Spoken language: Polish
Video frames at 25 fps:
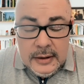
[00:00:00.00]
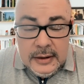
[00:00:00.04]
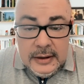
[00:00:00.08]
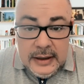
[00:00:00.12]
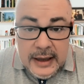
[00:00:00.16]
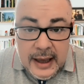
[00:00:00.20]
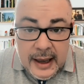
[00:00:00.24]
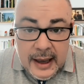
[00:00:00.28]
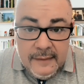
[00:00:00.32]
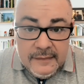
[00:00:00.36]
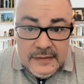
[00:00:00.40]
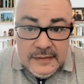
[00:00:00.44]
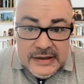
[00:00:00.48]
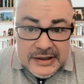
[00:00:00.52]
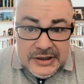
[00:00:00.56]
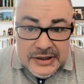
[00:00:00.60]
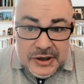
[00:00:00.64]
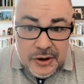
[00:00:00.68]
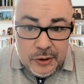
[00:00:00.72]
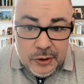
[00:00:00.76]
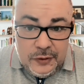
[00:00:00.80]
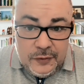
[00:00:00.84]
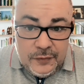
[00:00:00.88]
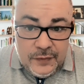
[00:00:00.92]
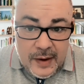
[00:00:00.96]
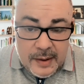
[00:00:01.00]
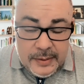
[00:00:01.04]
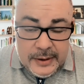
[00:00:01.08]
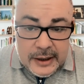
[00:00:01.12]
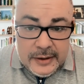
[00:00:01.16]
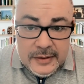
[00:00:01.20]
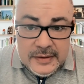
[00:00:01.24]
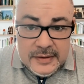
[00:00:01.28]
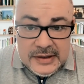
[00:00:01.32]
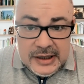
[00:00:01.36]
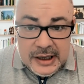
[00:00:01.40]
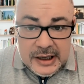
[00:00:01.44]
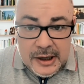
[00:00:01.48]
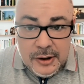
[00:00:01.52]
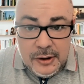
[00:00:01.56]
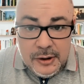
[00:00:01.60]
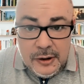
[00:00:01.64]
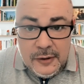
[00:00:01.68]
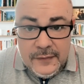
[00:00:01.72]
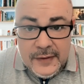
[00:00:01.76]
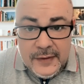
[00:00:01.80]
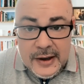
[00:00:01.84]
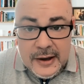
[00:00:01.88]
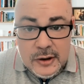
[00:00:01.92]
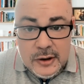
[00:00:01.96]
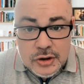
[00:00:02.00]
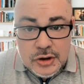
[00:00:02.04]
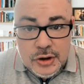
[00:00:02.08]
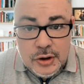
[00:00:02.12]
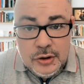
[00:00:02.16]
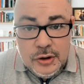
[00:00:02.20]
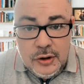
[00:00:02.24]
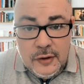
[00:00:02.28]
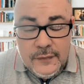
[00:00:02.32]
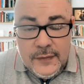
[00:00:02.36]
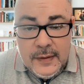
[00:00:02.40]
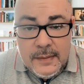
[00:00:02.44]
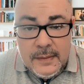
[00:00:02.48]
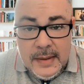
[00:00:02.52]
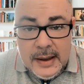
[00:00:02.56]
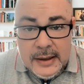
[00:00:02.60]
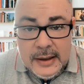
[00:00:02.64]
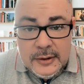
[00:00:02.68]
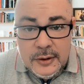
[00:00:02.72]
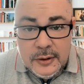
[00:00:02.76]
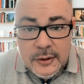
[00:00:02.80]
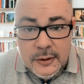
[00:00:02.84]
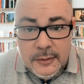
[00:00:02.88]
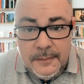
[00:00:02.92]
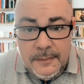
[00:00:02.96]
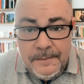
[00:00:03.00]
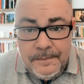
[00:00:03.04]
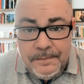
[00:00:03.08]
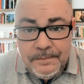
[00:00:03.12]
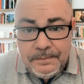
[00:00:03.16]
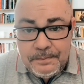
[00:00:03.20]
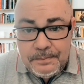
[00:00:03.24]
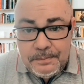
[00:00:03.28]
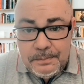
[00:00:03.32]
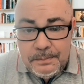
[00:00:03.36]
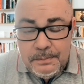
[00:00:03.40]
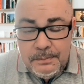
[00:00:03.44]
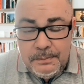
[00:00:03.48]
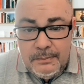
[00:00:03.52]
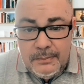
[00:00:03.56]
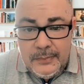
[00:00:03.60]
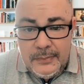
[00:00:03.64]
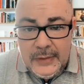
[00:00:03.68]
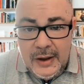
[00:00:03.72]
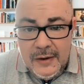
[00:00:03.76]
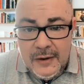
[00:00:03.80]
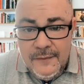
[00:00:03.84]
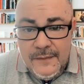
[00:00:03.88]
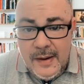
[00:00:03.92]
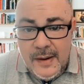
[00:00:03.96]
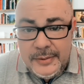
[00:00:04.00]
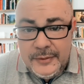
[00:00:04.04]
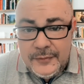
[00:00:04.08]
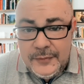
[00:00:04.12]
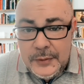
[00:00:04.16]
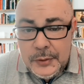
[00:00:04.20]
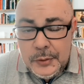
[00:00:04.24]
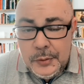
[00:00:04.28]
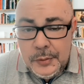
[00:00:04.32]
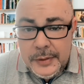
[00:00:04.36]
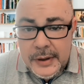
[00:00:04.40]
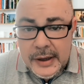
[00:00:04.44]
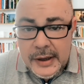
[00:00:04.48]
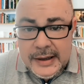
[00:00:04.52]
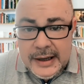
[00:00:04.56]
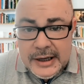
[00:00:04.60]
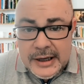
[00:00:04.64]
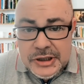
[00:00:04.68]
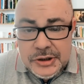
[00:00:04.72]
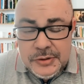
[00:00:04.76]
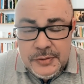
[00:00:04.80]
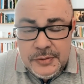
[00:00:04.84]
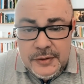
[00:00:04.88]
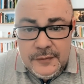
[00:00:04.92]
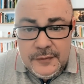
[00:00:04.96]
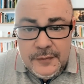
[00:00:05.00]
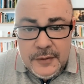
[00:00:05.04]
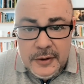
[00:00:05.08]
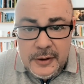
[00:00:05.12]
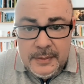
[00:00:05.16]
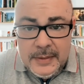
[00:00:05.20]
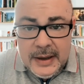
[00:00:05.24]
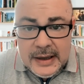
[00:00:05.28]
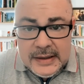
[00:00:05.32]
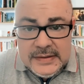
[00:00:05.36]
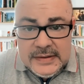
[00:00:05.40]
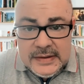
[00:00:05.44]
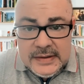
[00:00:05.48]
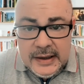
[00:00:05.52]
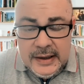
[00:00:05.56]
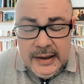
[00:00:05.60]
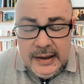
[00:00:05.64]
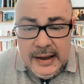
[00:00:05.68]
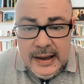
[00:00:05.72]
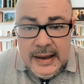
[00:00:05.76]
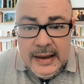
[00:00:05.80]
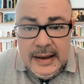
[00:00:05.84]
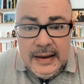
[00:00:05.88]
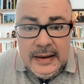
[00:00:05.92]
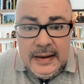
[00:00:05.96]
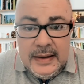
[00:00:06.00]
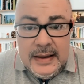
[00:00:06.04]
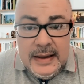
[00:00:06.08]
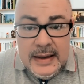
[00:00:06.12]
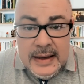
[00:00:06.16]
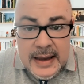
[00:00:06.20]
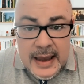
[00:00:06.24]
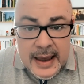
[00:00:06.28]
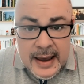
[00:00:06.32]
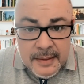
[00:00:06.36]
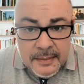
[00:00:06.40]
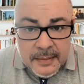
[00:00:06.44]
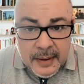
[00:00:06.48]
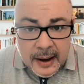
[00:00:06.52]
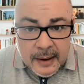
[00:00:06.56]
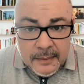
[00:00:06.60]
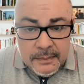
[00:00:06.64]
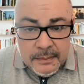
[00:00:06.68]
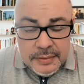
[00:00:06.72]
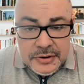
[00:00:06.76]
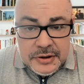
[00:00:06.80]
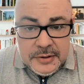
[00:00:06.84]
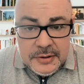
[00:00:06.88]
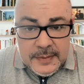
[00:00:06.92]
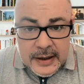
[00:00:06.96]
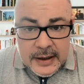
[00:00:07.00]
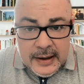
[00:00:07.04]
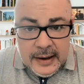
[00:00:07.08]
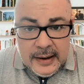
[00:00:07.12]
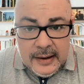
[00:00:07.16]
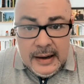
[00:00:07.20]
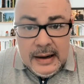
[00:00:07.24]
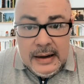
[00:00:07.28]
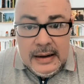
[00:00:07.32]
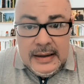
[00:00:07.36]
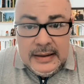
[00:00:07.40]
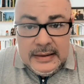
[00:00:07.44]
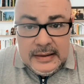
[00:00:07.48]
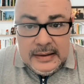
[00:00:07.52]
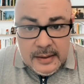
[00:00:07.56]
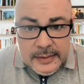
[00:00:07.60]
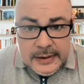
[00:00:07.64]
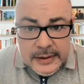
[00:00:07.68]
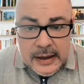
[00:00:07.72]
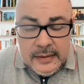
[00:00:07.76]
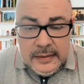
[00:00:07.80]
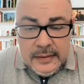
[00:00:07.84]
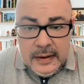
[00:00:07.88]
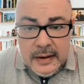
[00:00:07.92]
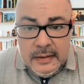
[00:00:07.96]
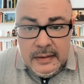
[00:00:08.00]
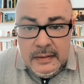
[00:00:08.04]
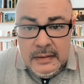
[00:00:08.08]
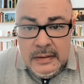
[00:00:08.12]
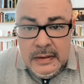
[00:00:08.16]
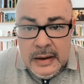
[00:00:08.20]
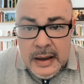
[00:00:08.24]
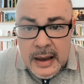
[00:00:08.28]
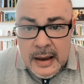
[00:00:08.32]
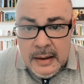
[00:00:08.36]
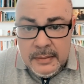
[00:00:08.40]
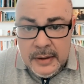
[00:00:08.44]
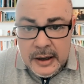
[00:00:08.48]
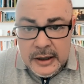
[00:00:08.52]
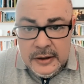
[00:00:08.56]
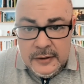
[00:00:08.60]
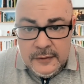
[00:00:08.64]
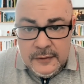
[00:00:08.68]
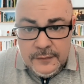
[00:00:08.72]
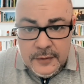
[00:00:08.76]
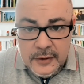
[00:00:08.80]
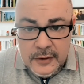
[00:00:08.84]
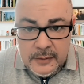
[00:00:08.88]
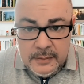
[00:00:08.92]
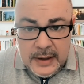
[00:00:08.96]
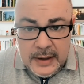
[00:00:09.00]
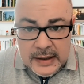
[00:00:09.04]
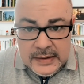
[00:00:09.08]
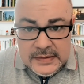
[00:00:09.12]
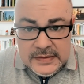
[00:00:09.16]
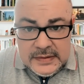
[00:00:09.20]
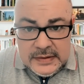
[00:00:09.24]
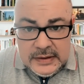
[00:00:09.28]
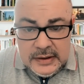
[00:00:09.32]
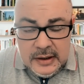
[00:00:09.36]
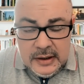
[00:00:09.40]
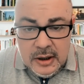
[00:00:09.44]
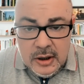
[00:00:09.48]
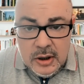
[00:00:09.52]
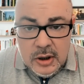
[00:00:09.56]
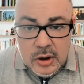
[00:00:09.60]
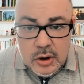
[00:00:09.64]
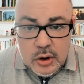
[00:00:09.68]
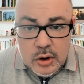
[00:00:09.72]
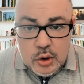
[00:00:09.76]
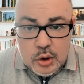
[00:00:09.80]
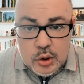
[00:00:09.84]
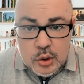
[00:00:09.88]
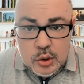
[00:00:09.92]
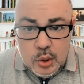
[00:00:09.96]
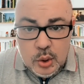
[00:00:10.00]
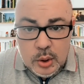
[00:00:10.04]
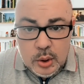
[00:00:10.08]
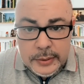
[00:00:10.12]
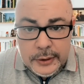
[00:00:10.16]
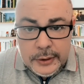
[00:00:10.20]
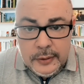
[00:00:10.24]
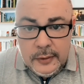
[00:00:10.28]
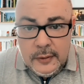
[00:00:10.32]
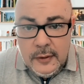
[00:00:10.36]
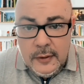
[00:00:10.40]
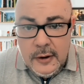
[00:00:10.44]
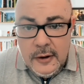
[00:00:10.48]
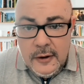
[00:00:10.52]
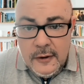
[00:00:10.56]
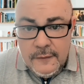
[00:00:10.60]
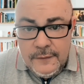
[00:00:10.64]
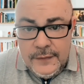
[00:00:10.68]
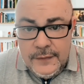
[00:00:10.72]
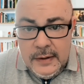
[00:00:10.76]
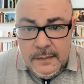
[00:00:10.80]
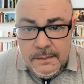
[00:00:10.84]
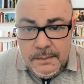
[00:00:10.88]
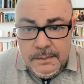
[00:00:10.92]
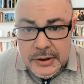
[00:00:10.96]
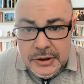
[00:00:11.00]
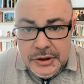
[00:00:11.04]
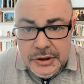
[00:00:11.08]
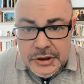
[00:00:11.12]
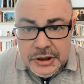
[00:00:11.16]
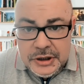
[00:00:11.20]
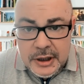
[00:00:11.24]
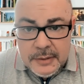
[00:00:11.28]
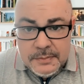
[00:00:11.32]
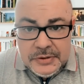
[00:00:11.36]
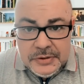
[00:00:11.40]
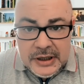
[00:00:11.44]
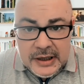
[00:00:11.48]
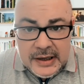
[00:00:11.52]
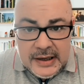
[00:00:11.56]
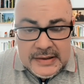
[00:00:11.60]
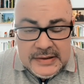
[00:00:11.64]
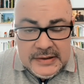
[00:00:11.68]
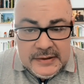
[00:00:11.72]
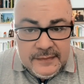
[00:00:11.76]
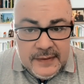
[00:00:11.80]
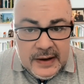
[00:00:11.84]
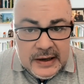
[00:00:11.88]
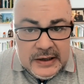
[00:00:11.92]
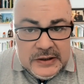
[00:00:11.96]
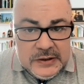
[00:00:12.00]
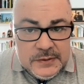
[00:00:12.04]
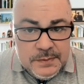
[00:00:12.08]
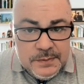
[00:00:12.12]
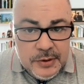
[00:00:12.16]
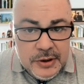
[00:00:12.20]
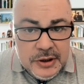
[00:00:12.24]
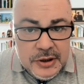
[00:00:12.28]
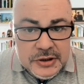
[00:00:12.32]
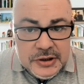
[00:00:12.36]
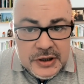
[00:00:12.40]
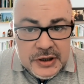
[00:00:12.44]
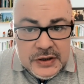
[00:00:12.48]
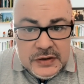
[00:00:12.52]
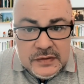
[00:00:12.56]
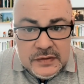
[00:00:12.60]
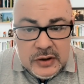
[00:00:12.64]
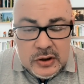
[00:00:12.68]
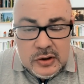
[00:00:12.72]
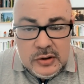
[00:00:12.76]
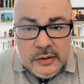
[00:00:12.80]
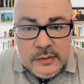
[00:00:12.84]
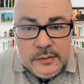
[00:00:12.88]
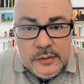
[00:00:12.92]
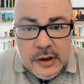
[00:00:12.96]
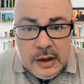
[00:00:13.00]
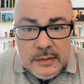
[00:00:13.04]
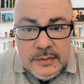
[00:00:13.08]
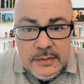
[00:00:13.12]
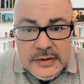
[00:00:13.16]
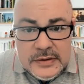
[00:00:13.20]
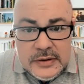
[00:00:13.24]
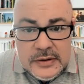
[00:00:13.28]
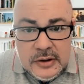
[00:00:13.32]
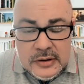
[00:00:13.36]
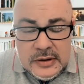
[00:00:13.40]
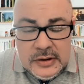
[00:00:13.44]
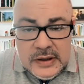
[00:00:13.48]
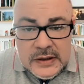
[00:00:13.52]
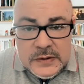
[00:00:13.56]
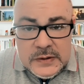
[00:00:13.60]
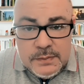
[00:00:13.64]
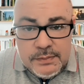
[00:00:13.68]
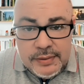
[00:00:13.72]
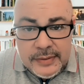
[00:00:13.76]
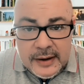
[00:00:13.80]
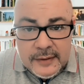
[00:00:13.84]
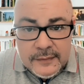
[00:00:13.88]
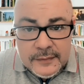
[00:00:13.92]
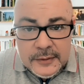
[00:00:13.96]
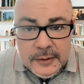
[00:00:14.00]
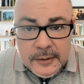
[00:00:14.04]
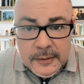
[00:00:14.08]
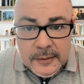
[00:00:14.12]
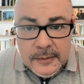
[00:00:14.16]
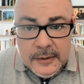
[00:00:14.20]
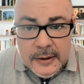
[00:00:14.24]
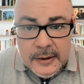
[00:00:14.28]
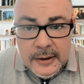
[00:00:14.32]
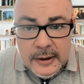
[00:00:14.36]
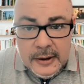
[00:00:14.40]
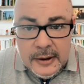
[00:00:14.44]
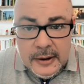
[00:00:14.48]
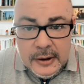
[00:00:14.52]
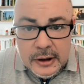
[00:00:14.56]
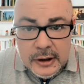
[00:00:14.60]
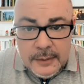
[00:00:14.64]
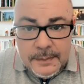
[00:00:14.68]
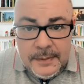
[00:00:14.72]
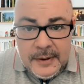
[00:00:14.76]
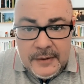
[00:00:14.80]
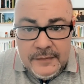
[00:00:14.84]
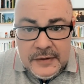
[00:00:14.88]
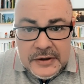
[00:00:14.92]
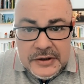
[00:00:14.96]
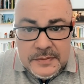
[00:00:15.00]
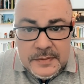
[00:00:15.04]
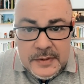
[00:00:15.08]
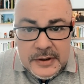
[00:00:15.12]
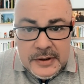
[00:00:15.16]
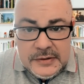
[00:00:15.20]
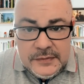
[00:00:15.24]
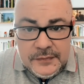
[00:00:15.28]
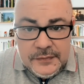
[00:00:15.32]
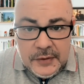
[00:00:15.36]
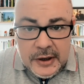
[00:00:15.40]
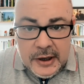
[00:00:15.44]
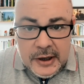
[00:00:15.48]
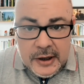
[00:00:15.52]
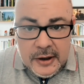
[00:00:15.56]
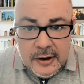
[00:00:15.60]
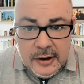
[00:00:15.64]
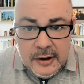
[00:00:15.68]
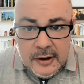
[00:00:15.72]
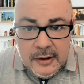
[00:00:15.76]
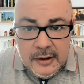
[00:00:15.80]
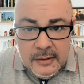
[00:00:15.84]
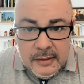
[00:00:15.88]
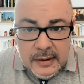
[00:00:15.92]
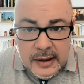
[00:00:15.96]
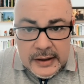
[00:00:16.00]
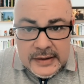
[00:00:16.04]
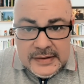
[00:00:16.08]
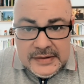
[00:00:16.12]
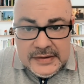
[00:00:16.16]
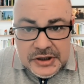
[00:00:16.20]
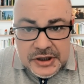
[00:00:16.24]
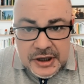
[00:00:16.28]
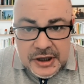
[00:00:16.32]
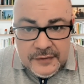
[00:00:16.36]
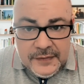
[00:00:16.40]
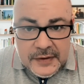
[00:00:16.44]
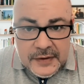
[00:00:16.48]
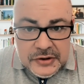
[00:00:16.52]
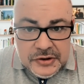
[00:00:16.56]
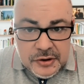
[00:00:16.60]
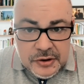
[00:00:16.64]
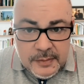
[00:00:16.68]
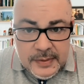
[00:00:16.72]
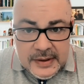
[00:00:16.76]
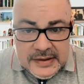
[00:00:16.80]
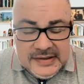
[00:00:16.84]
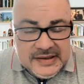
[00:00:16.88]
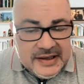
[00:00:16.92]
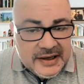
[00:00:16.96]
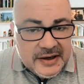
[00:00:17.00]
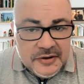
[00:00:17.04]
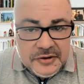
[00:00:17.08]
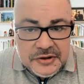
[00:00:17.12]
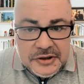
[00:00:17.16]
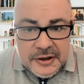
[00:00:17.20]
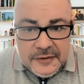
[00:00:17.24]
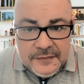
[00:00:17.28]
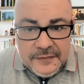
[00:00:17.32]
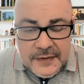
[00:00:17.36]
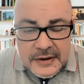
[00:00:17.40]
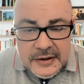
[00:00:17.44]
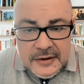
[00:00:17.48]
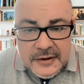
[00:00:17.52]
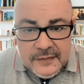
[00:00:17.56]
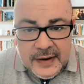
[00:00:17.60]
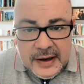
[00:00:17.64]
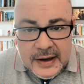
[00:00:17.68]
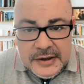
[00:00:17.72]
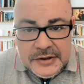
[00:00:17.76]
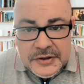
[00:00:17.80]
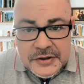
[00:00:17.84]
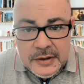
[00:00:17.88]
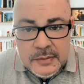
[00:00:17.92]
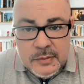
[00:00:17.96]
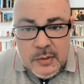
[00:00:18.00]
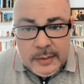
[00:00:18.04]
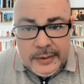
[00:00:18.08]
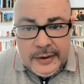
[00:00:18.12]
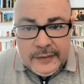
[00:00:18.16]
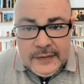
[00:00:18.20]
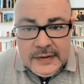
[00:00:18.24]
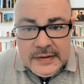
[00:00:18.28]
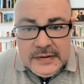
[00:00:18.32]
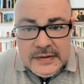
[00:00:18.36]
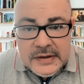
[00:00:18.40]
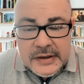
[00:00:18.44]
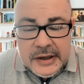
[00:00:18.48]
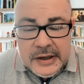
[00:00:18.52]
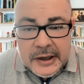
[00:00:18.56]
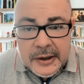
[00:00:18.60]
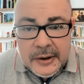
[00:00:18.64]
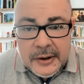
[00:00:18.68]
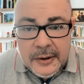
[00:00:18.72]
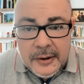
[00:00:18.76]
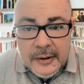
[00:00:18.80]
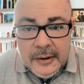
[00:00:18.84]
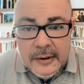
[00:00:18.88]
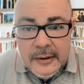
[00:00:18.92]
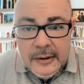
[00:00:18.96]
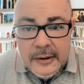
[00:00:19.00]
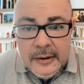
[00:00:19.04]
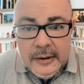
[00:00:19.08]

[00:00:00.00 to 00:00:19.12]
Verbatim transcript: Ja w zasadzie otwierając jakiekolwiek rządowe medium, weryfikuję każdą informację i nie ma, proszę pana, literalnie nie ma informacji, którą wy byście przekazywali społeczeństwu, która byłaby zgodna z prawdą. No pan weźmie swojego eks-szefa, czy obecnego szefa, nieważne, Morawieckiego.